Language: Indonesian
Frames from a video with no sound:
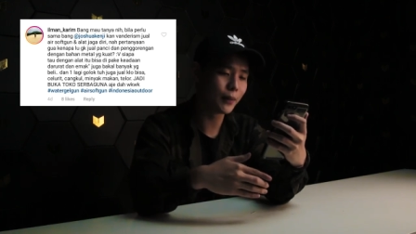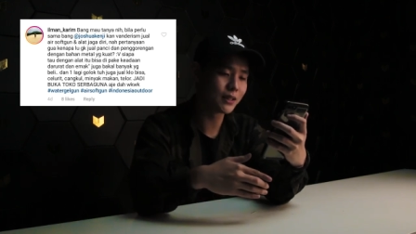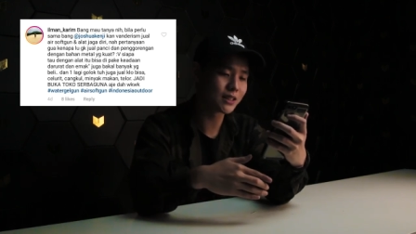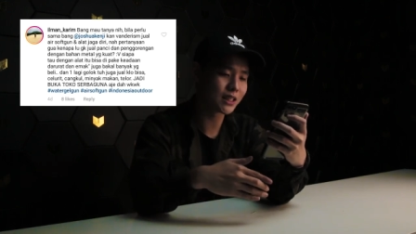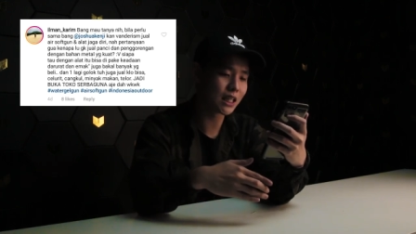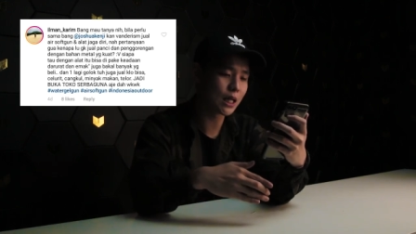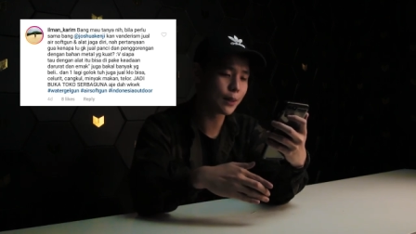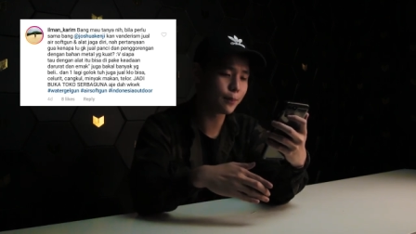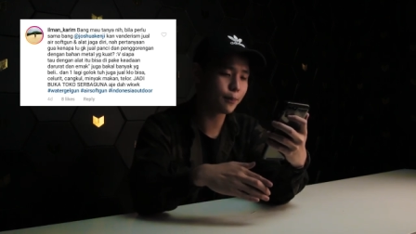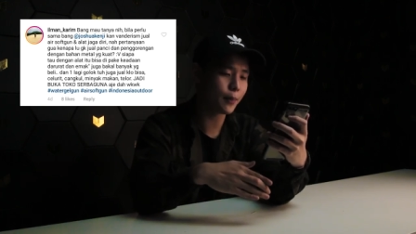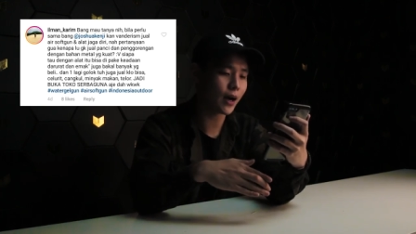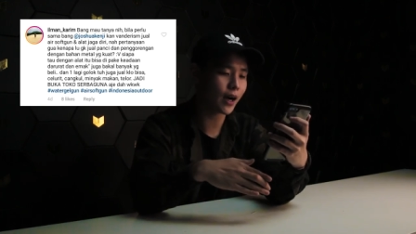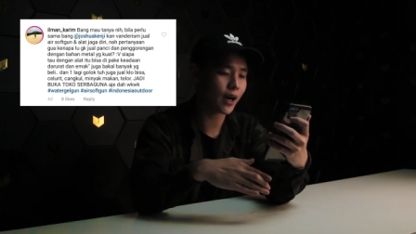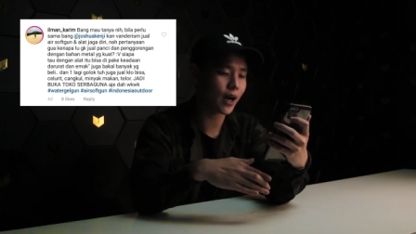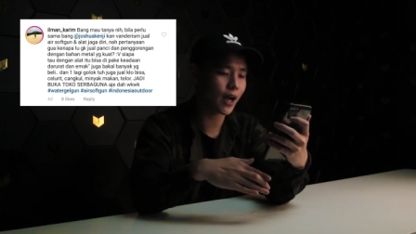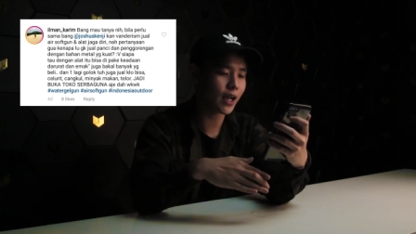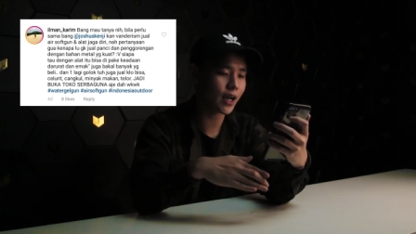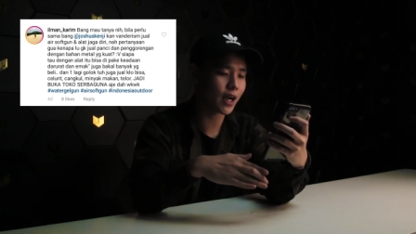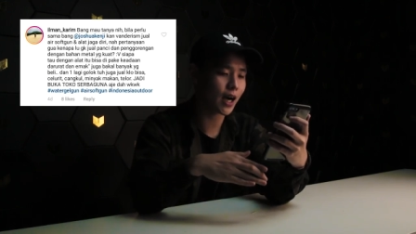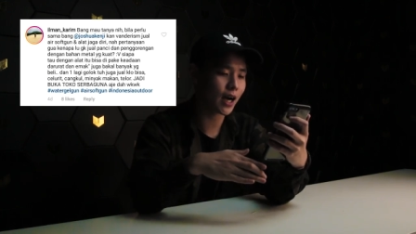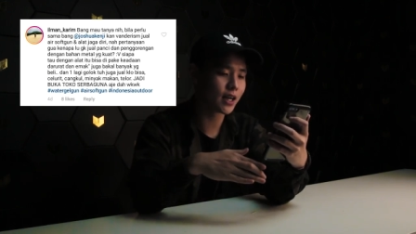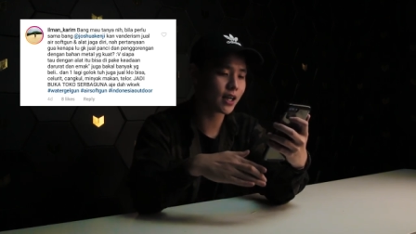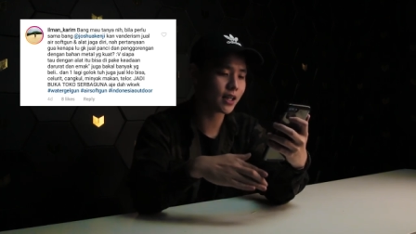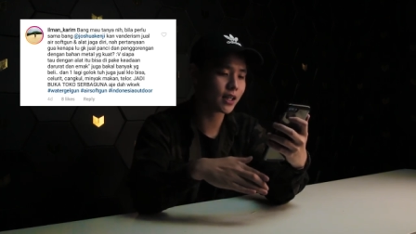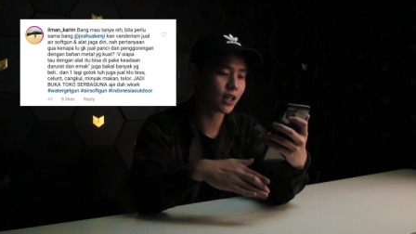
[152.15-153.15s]
bisa dipakai
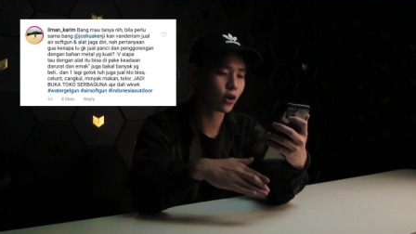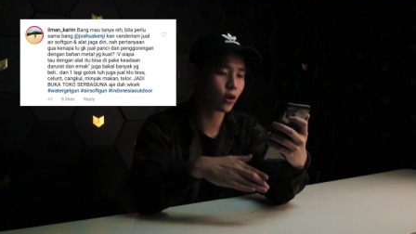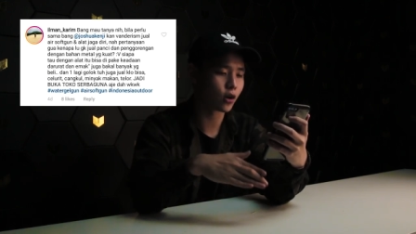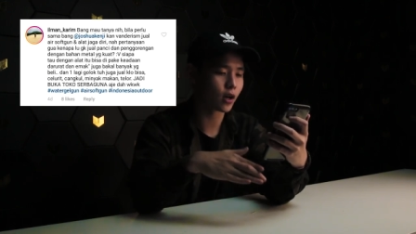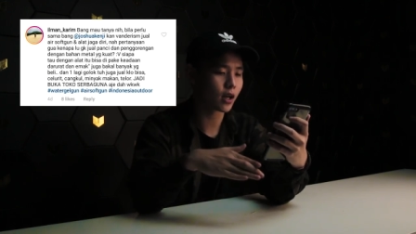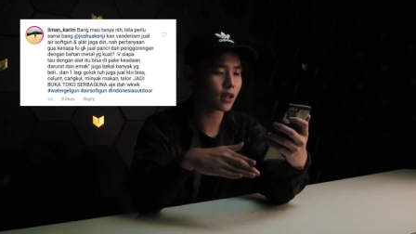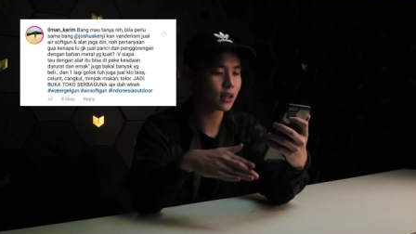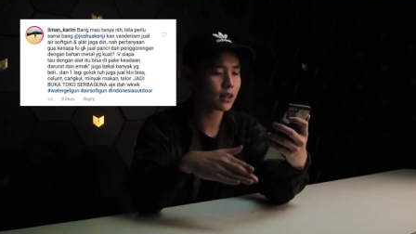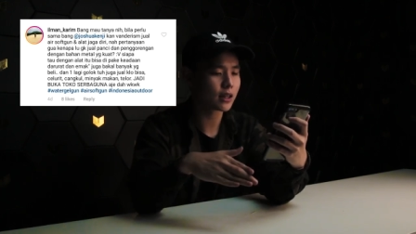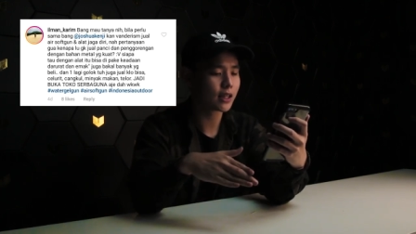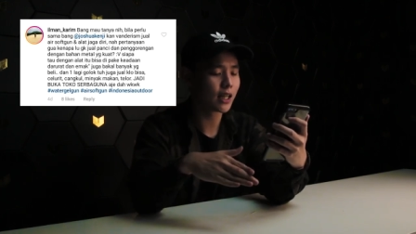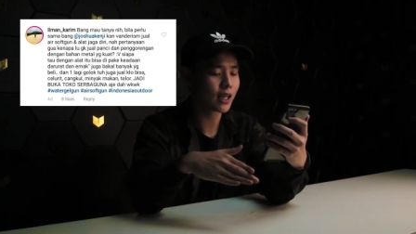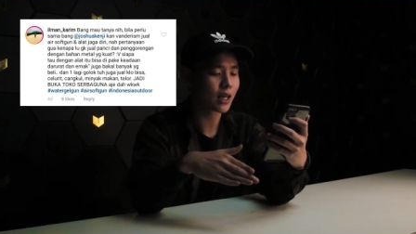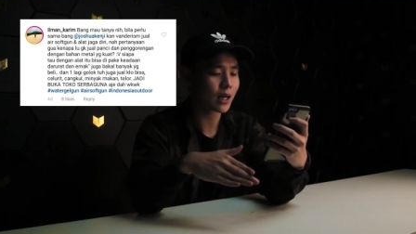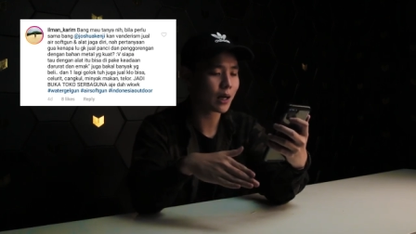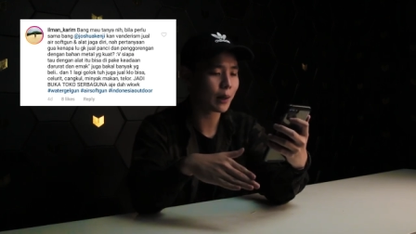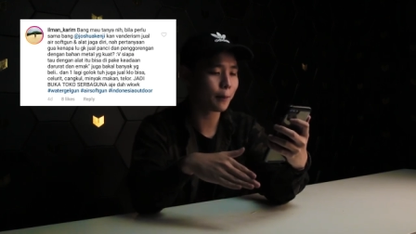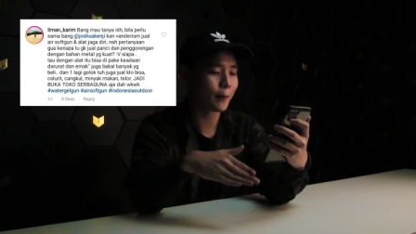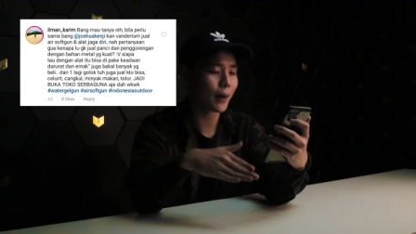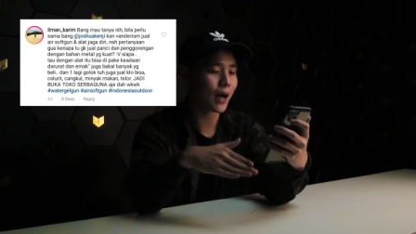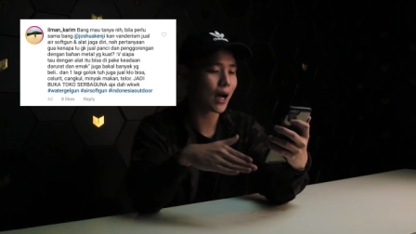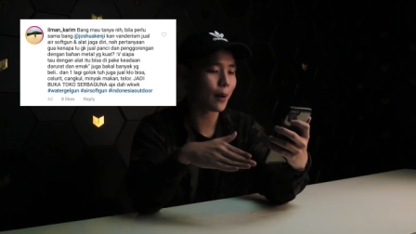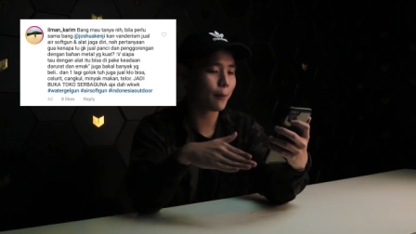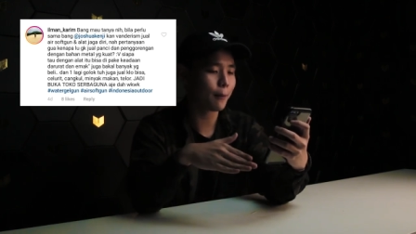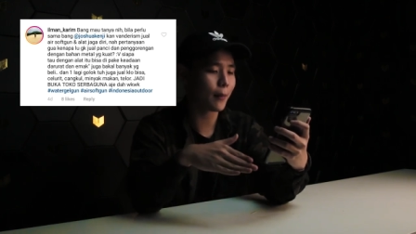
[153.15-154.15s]
keadaan darurat dan
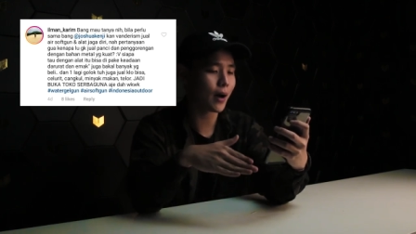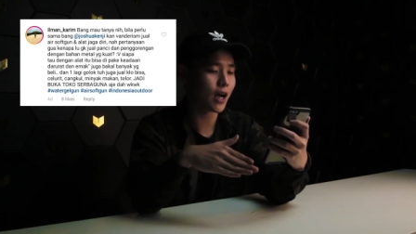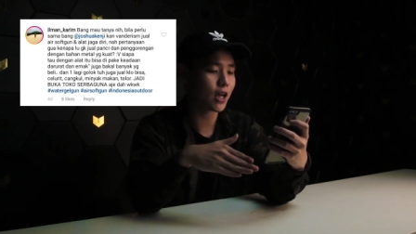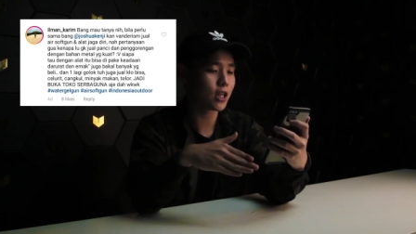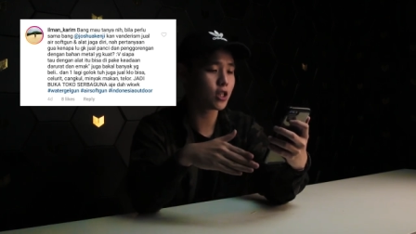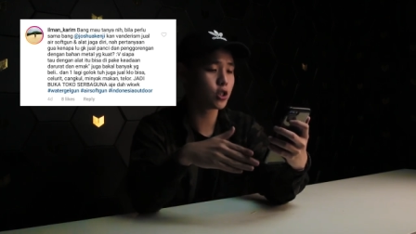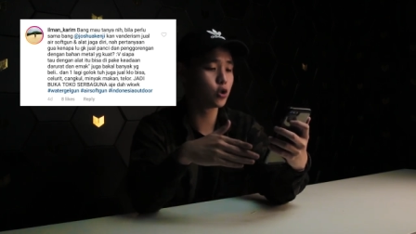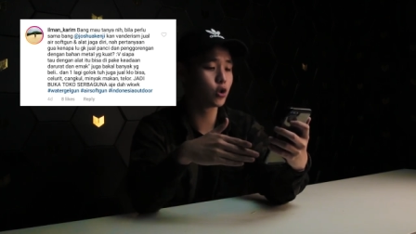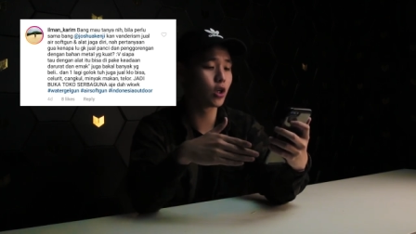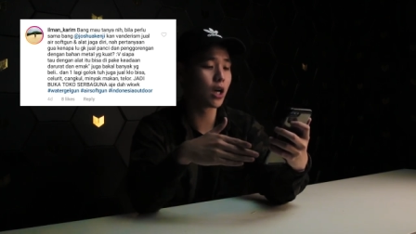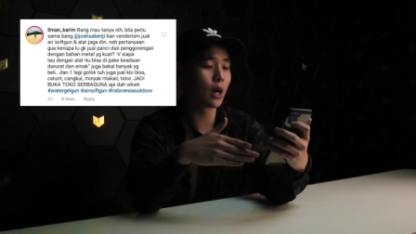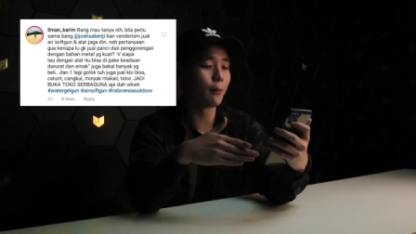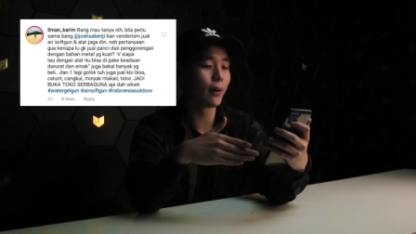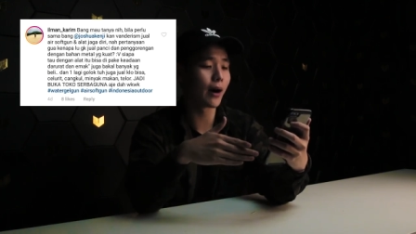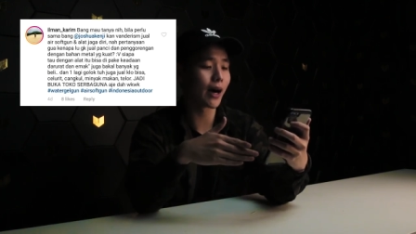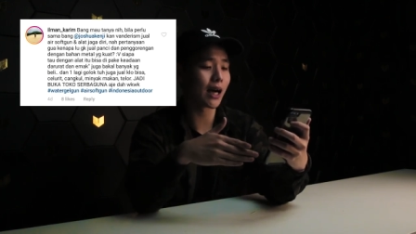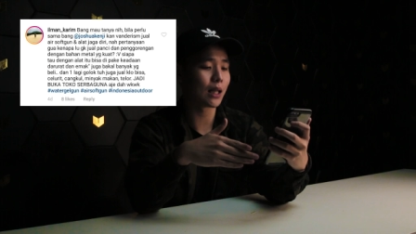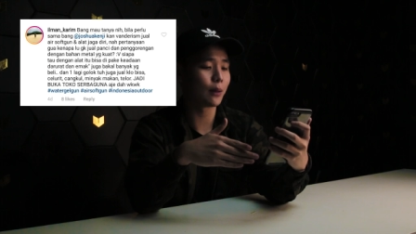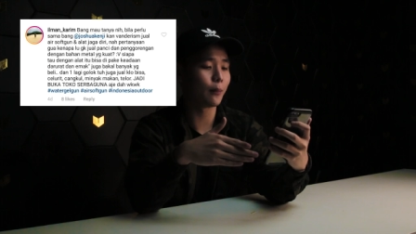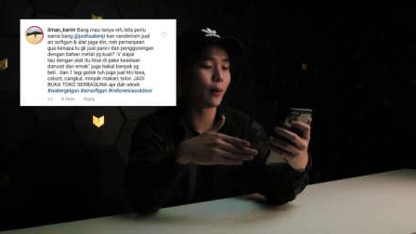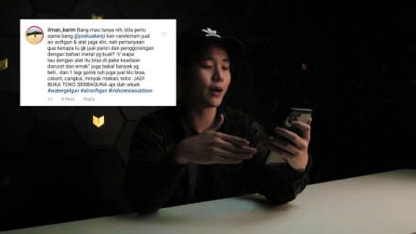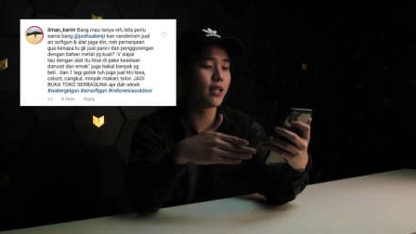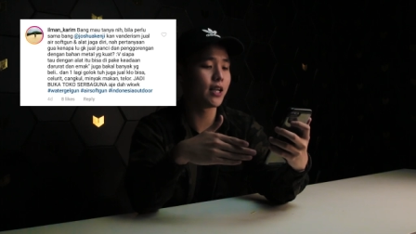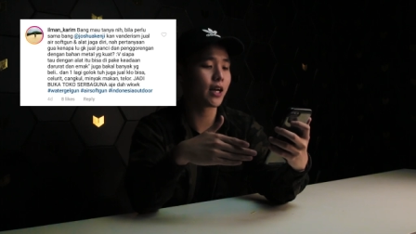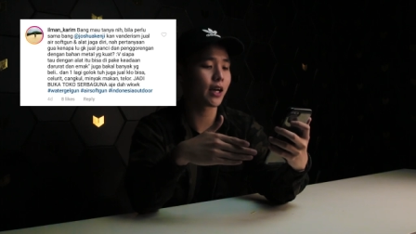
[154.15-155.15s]
emak-emak juga
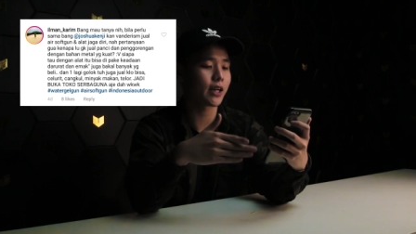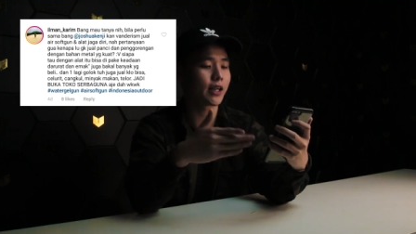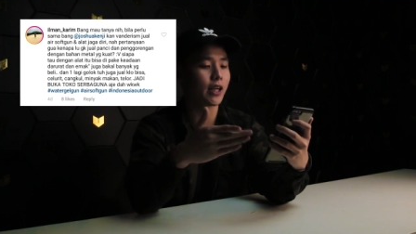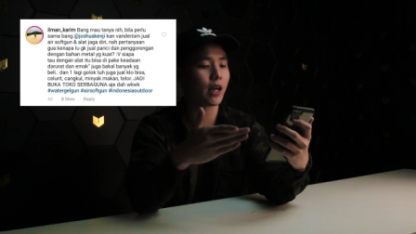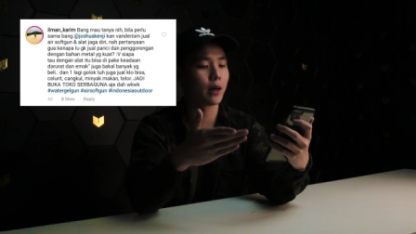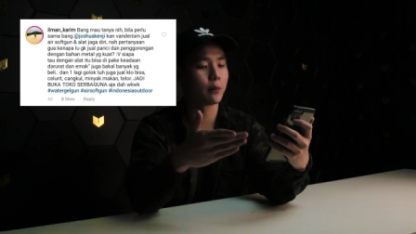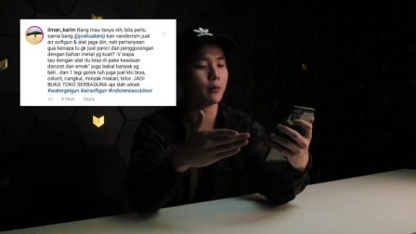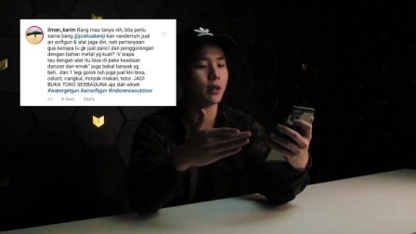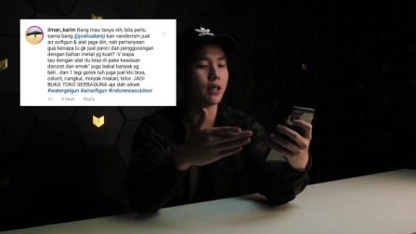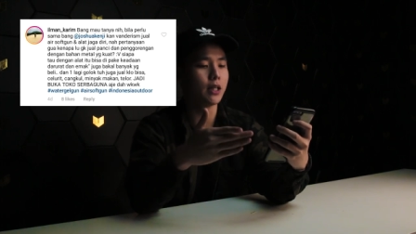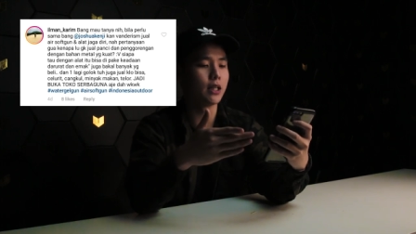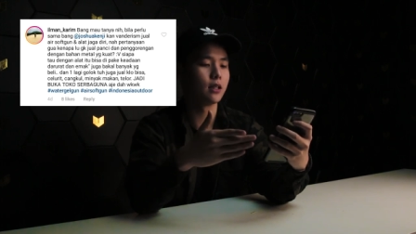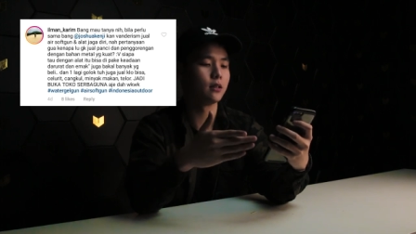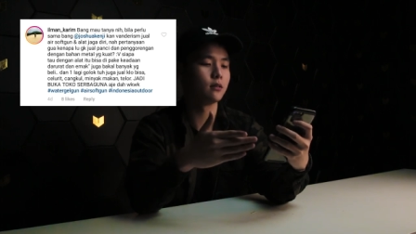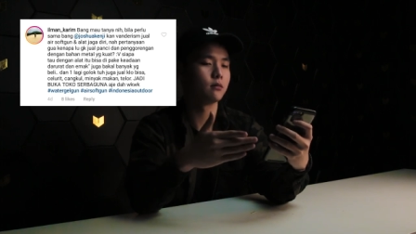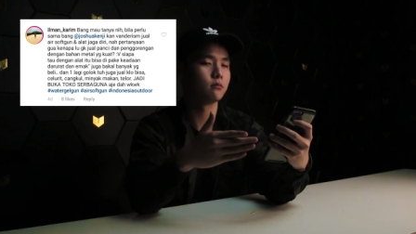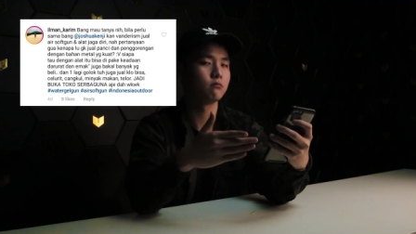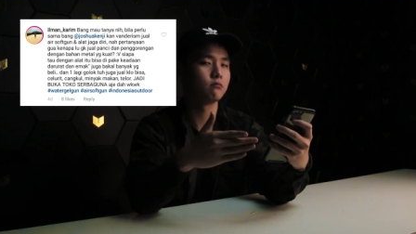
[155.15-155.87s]
bakal banyak yang beli.